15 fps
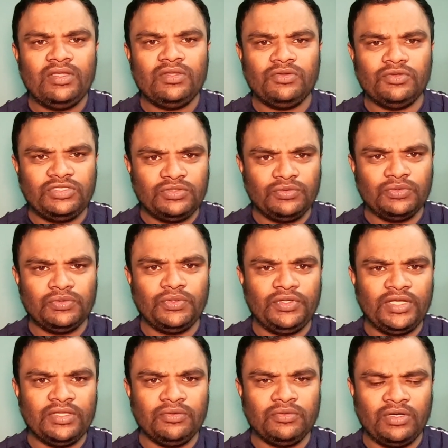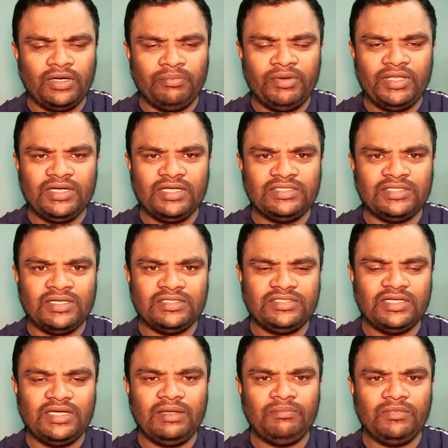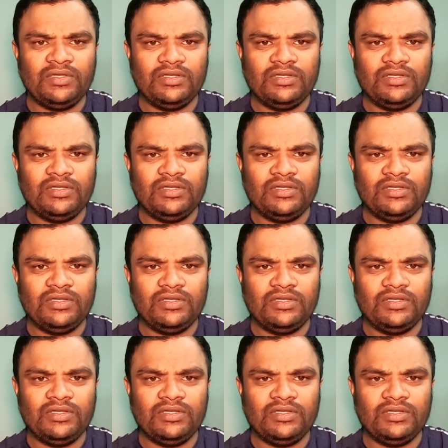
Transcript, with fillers: তো যে তথ্যটি এতক্ষণ আপনাদেরকে জানাচ্ছিলাম